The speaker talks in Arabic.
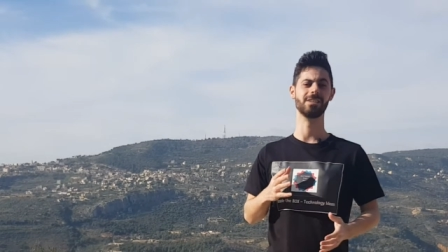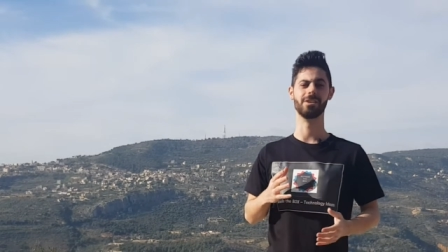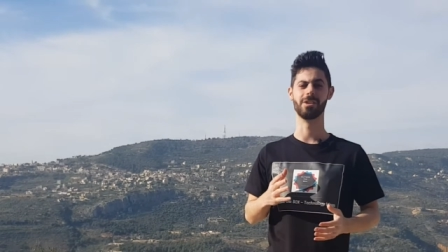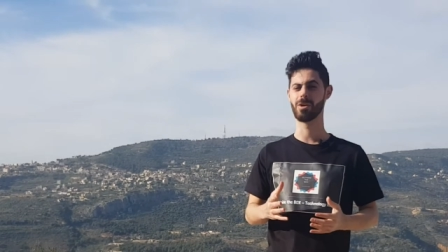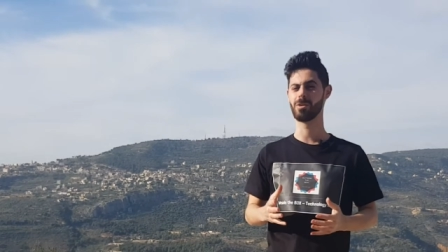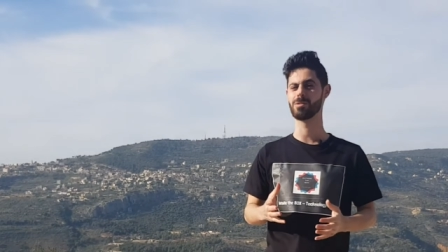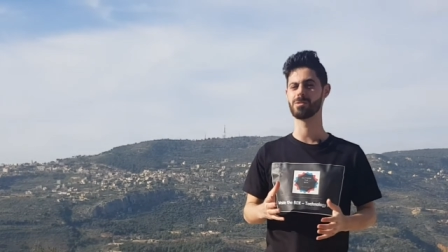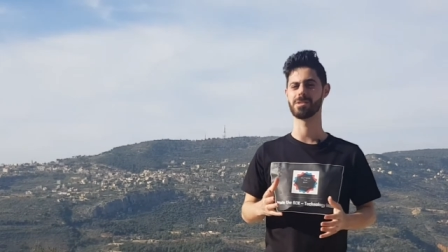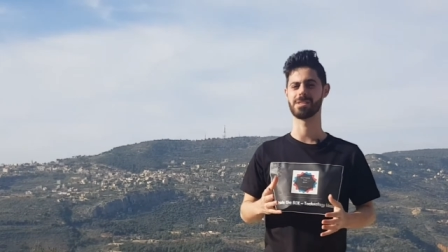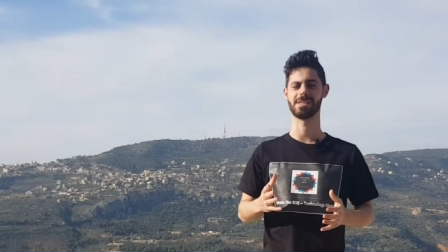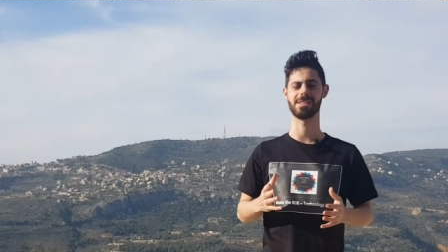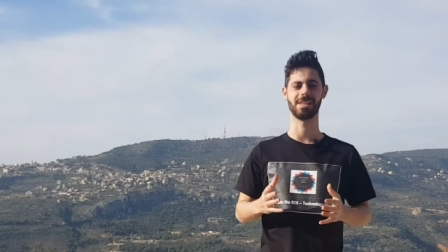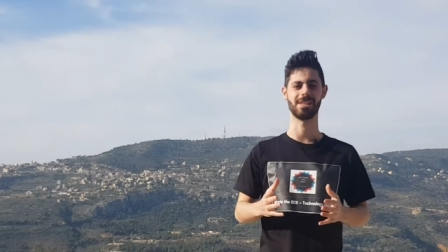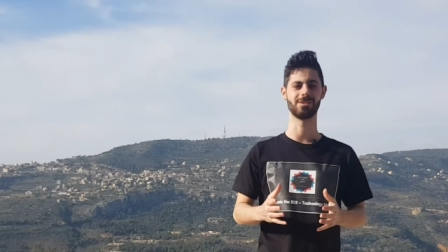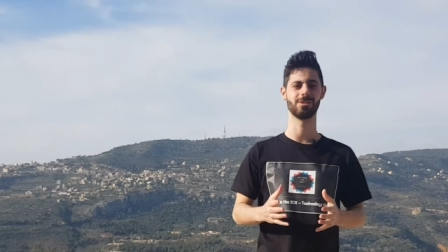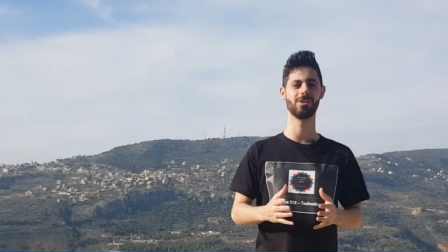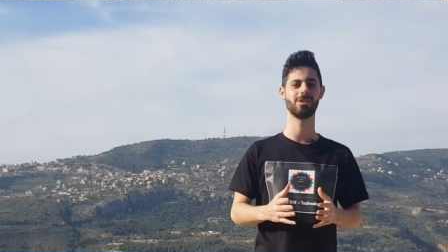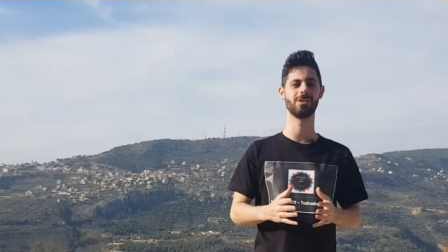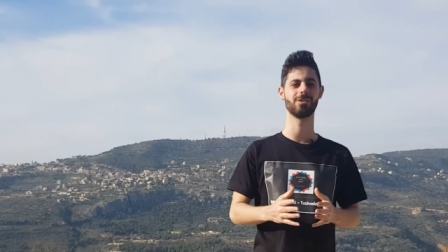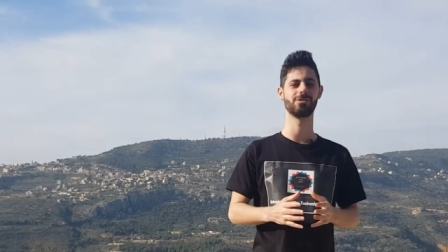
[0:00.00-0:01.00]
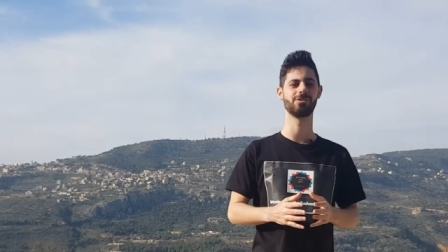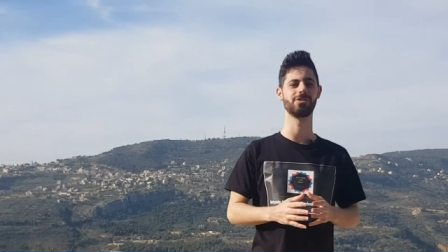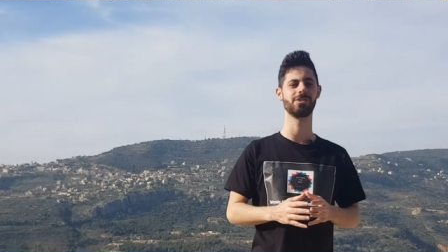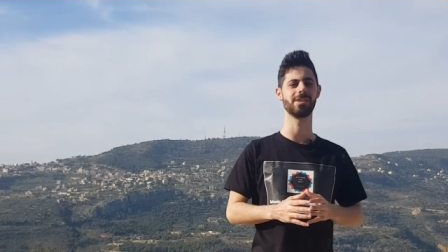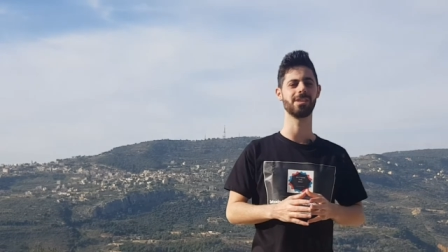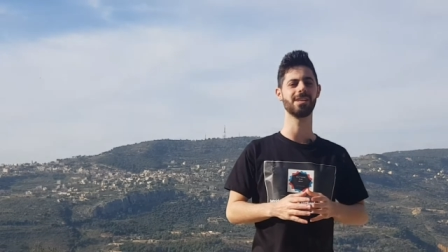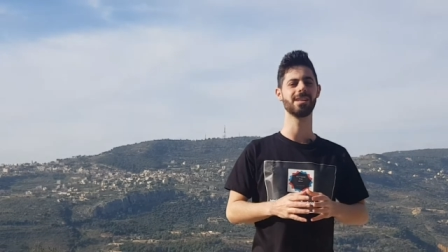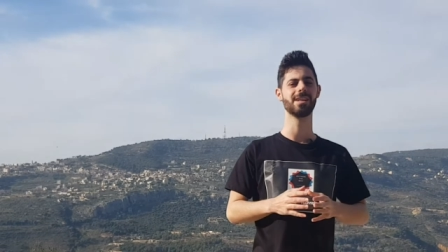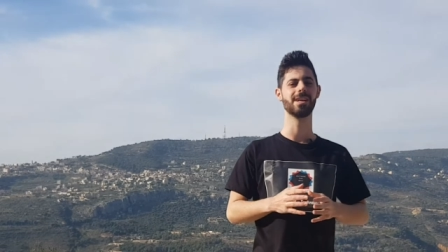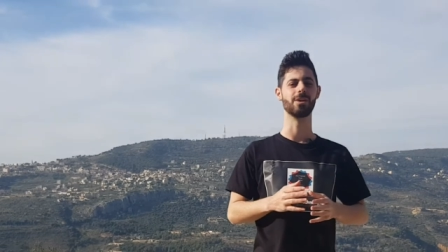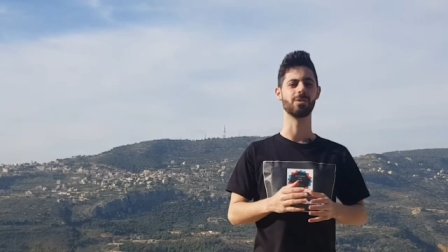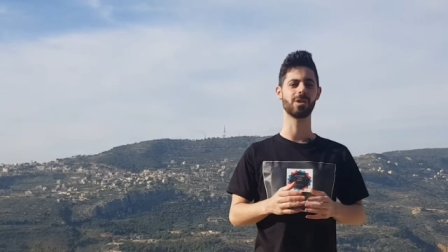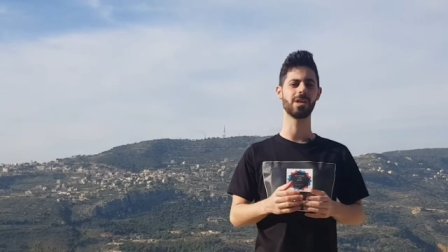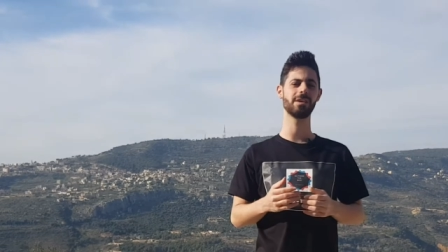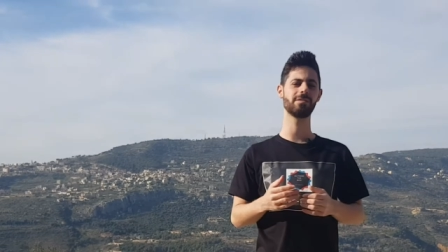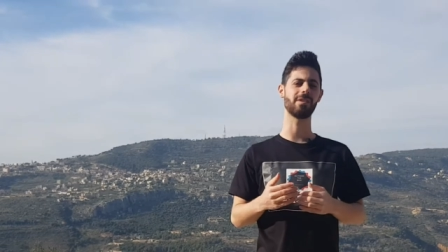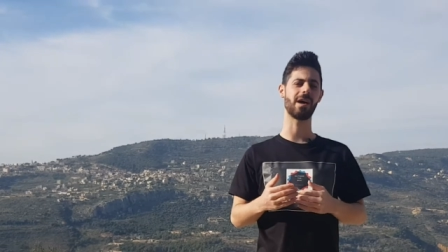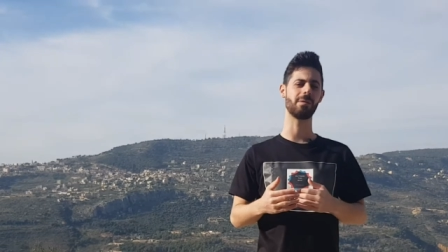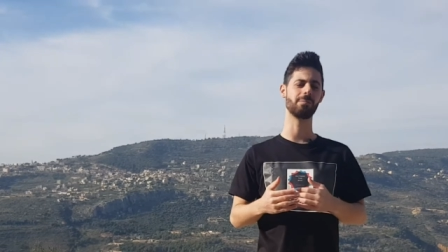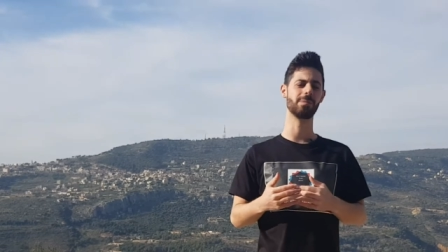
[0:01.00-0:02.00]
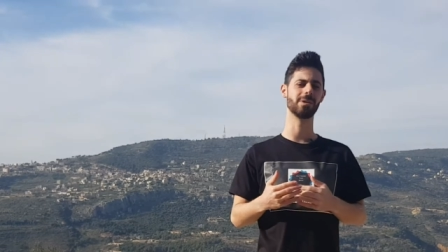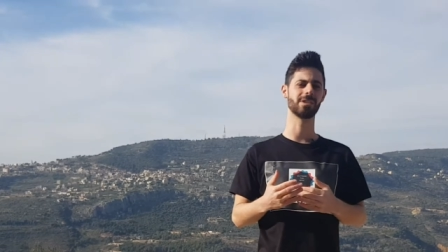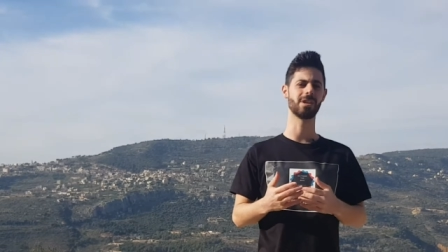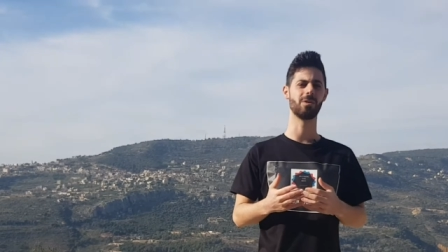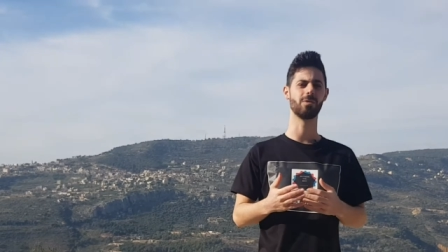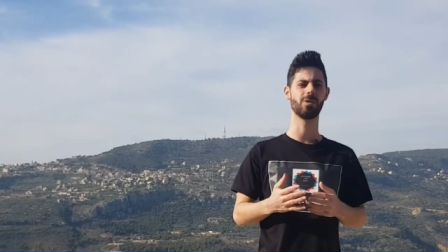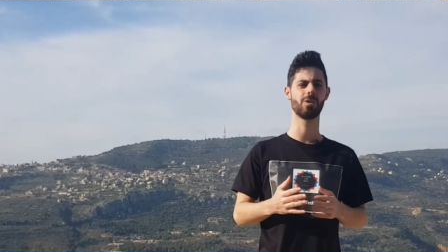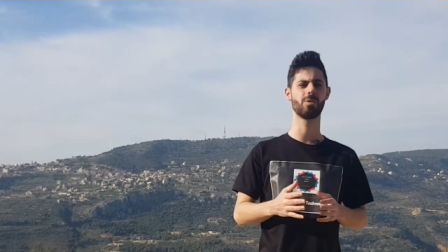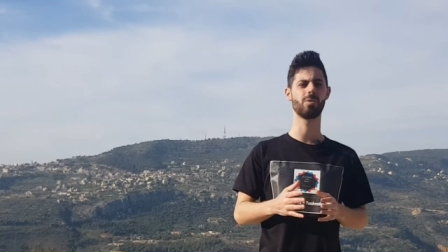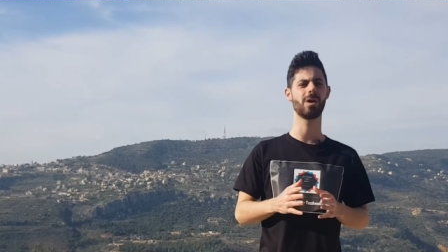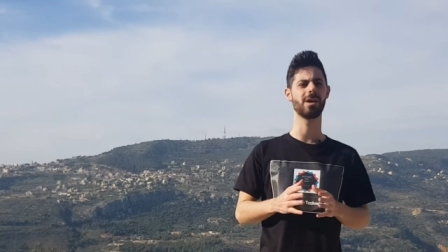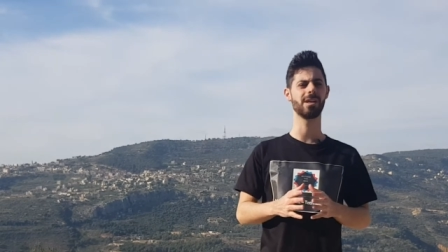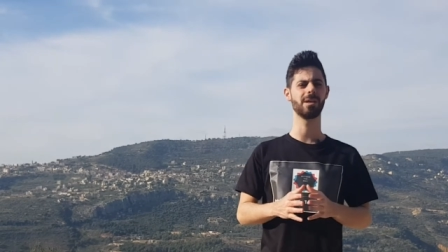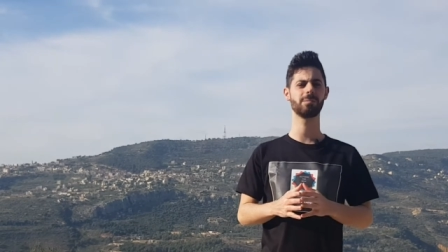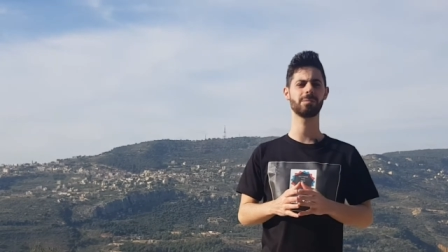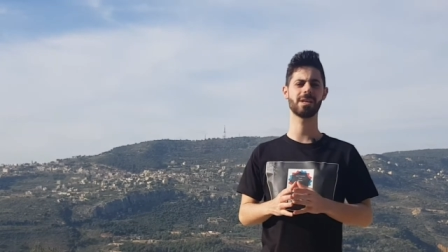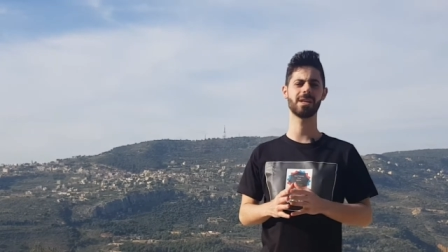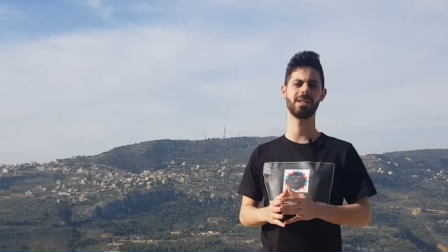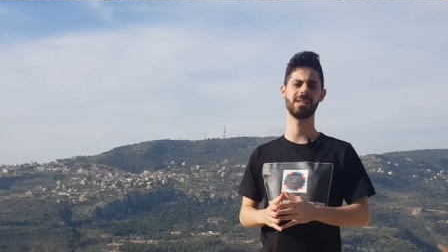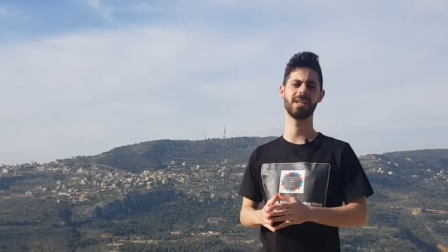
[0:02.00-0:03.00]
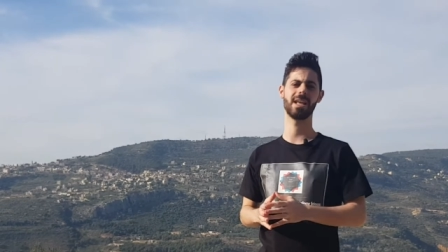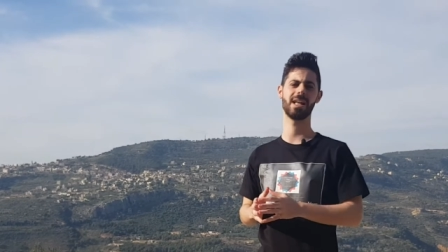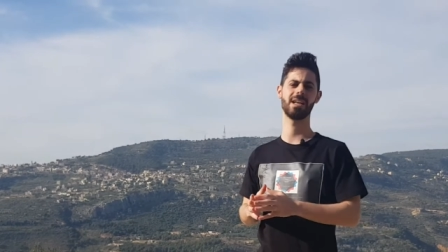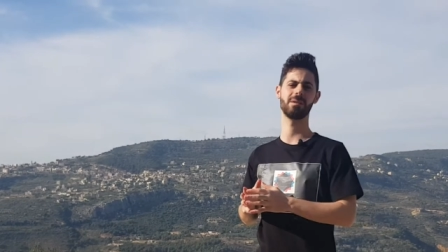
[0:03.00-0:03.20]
الدرونز تكنولوجي وكيف عم بيطوروها يمكن